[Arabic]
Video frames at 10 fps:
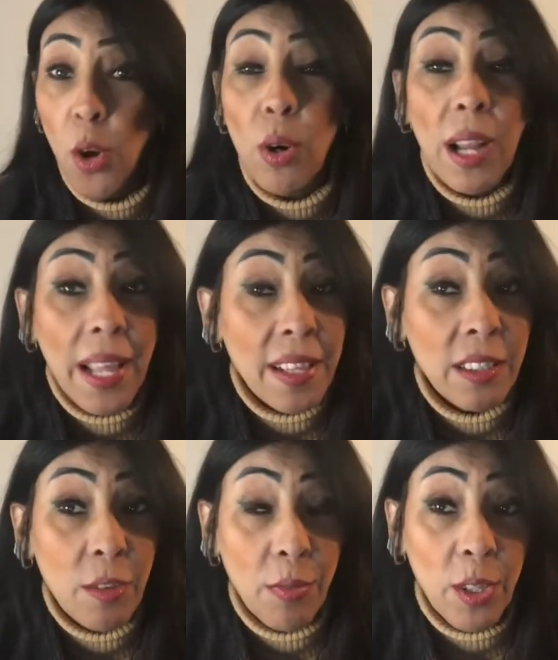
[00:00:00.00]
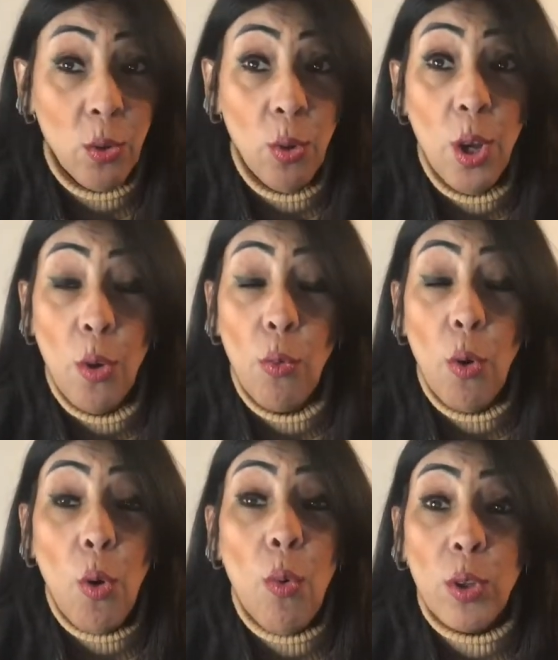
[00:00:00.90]
لحسن تفقده
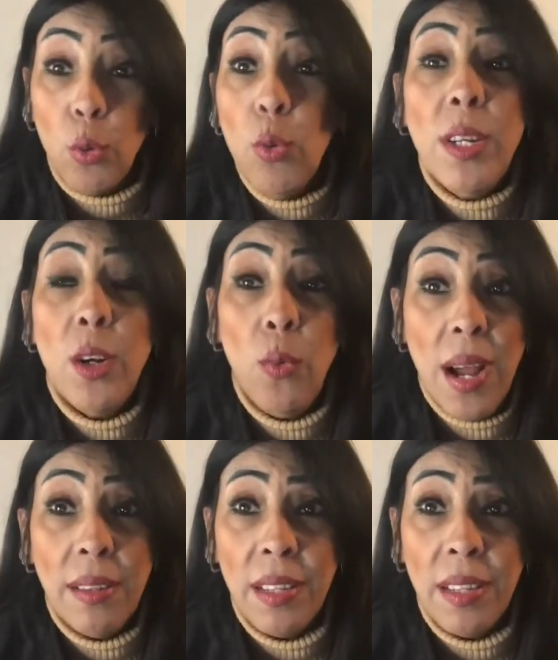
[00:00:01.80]
وهو طول الوقت